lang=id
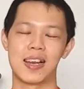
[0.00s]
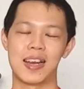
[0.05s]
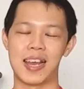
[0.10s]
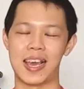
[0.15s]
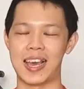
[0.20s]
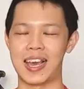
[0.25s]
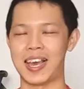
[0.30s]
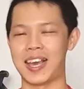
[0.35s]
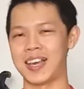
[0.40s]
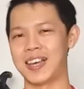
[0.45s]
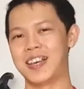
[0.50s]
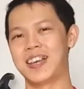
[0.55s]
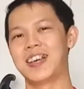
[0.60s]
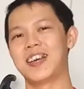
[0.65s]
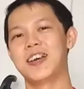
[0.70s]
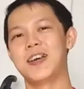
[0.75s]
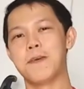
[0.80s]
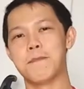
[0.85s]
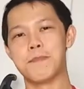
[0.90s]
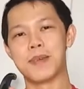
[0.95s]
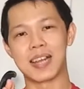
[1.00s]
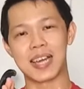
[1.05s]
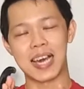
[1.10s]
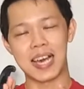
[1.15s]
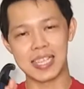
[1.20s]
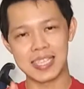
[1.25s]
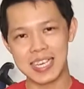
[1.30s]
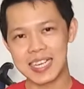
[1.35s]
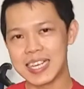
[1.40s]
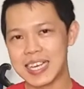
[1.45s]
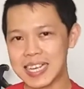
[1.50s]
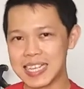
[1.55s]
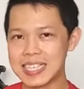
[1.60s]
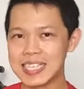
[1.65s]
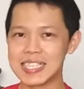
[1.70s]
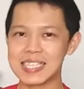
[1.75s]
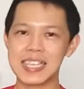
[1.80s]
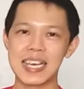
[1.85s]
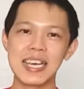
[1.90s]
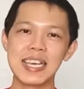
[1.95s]
Nah, berkaca dari
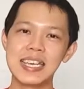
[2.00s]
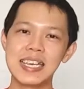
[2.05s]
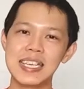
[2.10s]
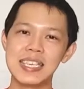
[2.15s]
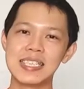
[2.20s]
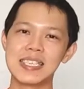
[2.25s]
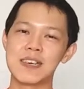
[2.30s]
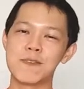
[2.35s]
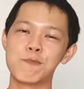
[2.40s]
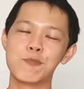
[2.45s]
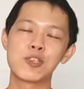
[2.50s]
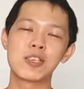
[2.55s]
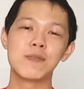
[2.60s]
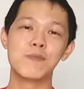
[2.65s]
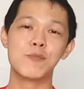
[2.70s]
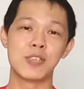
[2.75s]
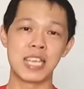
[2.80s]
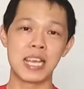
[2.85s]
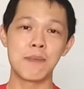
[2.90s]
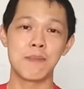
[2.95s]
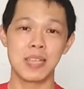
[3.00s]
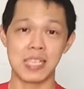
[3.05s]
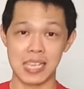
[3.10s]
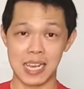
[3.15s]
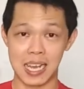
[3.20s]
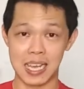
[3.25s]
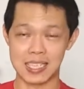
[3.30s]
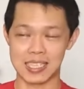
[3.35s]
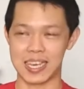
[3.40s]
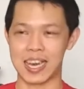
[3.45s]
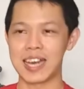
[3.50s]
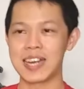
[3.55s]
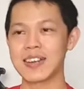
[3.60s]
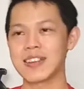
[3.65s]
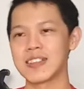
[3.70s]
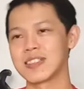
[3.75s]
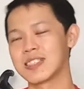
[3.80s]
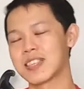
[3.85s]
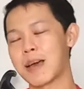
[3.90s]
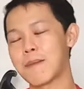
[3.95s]
cerita ini, saya pun kemudian
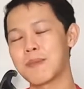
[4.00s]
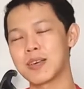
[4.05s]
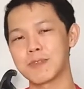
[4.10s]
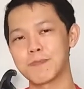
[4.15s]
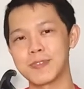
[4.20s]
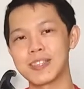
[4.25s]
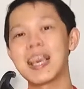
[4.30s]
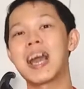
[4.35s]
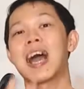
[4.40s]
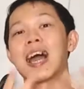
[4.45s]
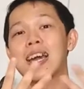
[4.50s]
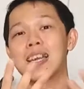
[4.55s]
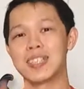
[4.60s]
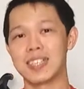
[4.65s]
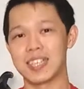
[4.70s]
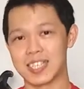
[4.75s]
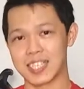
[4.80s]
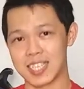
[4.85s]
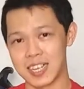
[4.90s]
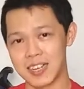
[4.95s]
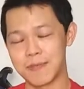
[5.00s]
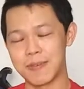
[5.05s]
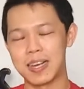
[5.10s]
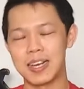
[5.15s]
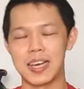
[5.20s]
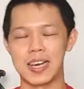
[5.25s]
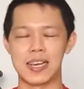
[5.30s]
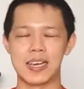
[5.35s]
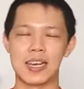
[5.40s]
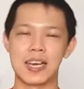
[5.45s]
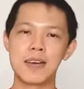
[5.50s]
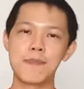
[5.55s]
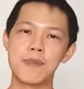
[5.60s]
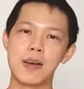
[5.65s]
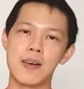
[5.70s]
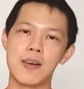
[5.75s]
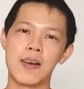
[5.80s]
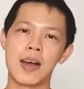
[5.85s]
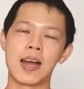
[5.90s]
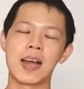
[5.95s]
menjelaskan, sama seperti yang akan jelaskan kepada Anda,
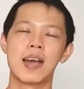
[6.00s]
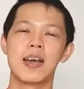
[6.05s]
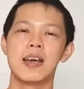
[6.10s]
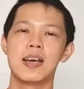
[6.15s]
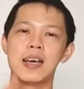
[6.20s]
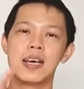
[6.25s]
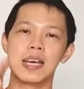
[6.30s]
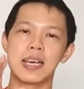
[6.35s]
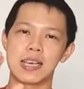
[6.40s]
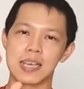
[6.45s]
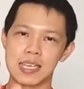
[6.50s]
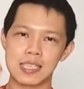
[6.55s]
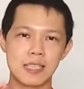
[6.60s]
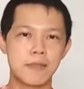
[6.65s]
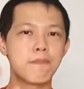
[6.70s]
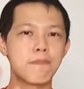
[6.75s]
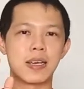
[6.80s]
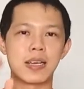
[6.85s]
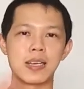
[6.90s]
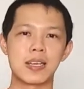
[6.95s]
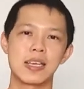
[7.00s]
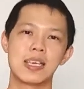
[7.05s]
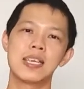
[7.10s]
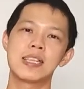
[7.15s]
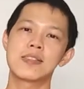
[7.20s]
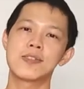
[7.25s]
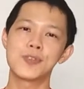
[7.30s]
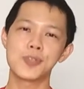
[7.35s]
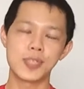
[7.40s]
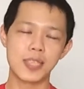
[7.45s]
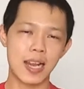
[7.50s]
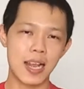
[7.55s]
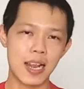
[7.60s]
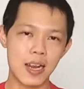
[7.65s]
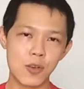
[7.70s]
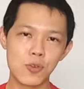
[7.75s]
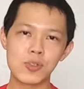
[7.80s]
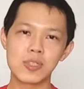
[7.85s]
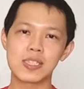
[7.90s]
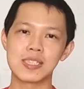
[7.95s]
bahwa customer itu
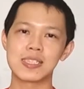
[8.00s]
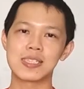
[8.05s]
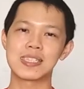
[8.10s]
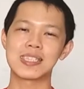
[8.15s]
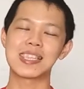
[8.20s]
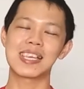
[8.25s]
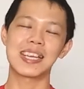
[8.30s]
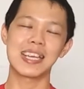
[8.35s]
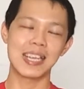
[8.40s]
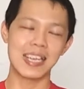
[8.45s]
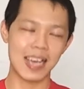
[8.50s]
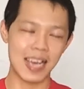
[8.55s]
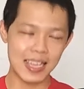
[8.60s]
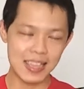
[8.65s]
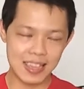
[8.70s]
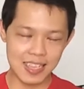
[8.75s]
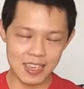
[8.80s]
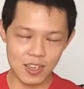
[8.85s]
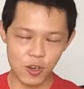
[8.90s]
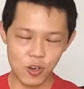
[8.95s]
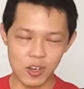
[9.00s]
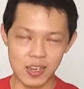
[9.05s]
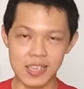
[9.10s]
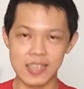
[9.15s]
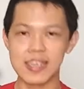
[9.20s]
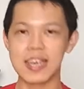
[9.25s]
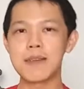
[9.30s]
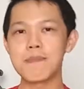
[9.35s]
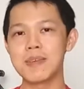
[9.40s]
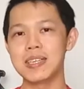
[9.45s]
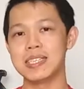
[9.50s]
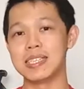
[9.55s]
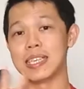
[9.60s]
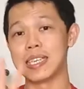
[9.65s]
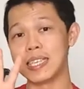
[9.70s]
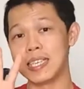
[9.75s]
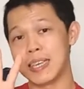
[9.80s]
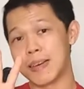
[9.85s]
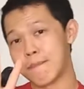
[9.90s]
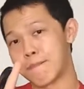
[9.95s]
selalu terkategorikan
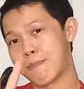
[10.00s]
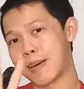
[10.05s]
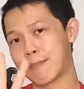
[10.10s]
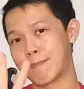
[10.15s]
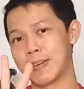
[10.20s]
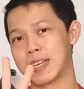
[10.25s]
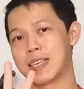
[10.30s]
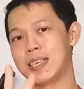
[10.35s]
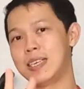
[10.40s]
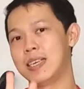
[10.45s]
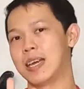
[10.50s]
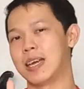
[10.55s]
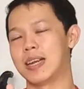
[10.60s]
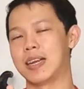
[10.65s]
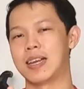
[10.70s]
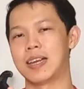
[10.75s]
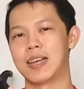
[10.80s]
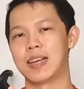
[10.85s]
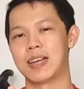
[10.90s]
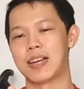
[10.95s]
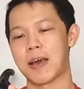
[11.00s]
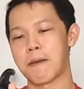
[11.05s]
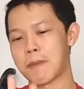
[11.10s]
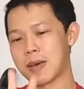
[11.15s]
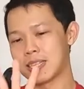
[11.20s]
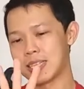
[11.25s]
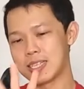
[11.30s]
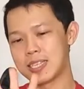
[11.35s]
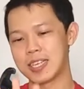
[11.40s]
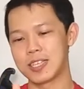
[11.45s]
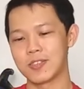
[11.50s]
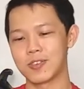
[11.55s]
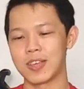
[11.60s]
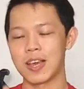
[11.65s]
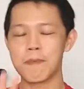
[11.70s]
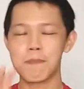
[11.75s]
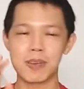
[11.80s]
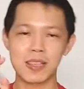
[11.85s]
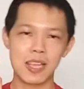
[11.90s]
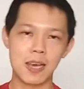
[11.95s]
menjadi empat bagian. Apa saja itu?
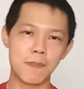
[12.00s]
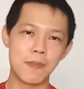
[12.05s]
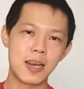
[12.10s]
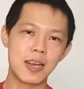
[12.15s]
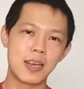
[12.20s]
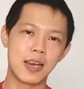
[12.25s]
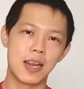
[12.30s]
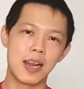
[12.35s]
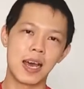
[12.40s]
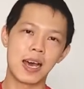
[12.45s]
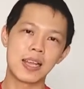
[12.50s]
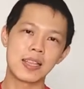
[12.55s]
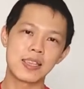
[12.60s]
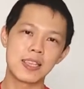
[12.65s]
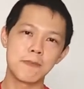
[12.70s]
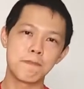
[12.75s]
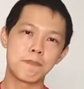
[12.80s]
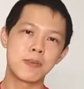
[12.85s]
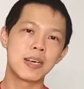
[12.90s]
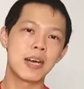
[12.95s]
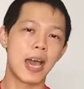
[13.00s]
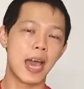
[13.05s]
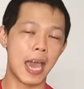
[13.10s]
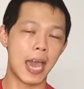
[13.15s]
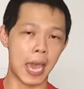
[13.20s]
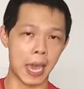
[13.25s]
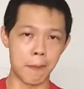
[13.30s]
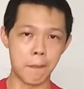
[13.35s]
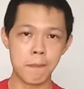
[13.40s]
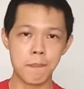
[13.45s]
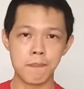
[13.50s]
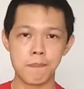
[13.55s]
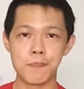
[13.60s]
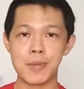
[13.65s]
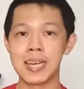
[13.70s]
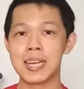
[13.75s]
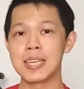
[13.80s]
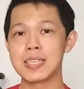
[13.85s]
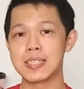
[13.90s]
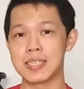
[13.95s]
Yang pertama adalah tipe M,
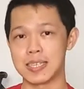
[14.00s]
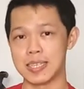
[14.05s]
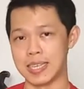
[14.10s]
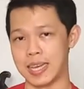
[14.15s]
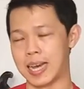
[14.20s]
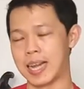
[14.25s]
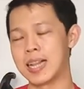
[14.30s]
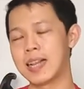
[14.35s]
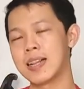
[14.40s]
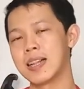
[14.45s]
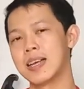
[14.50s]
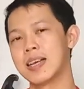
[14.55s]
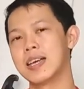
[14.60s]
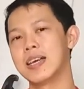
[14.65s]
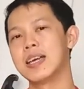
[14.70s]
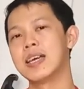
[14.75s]
manajerial.